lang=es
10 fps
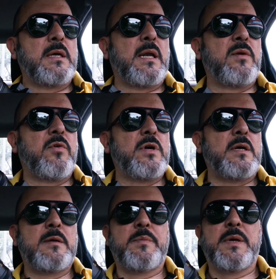el
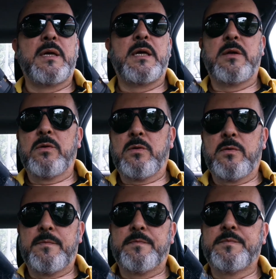enfoque,
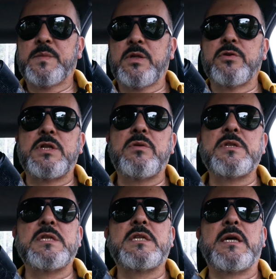pero yo sigo
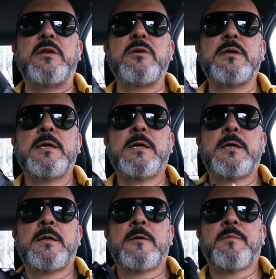insistiendo
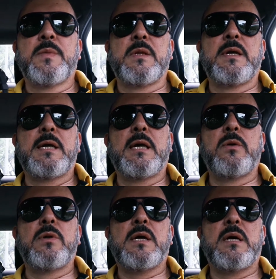de que
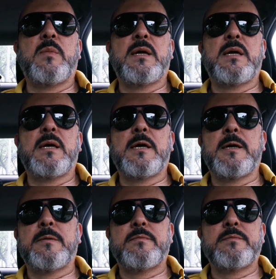una
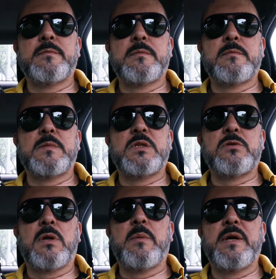cámara mm,
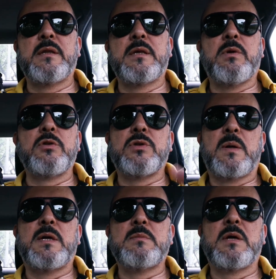solamente cuando
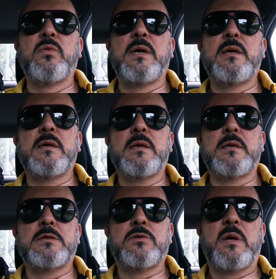trabajas manual
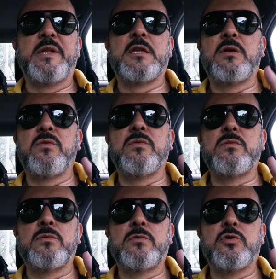solamente tiene
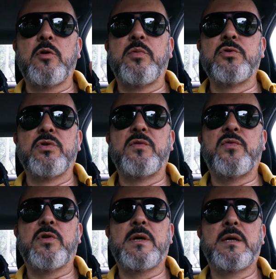un solo punto de
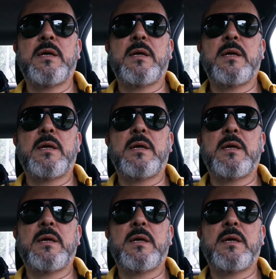enfoque